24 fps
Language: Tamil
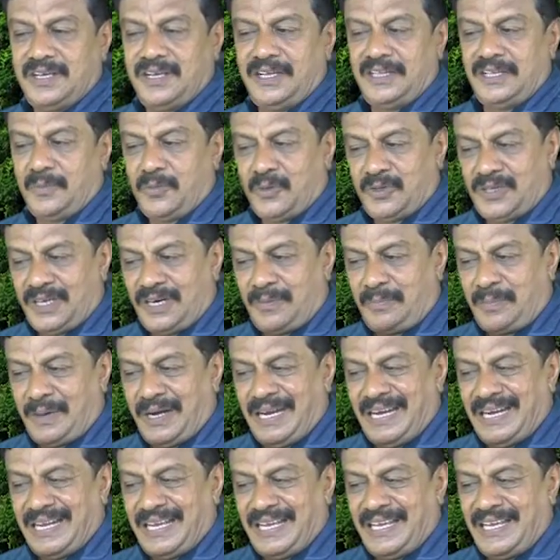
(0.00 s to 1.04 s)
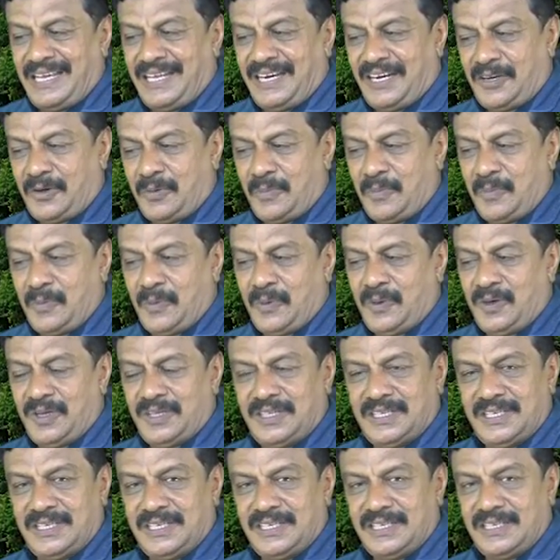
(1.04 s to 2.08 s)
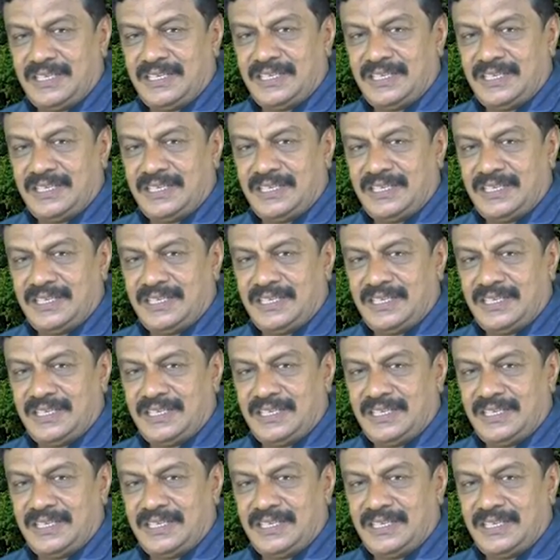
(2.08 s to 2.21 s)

இந்த முதல் படியில் இருக்கும் பொழுது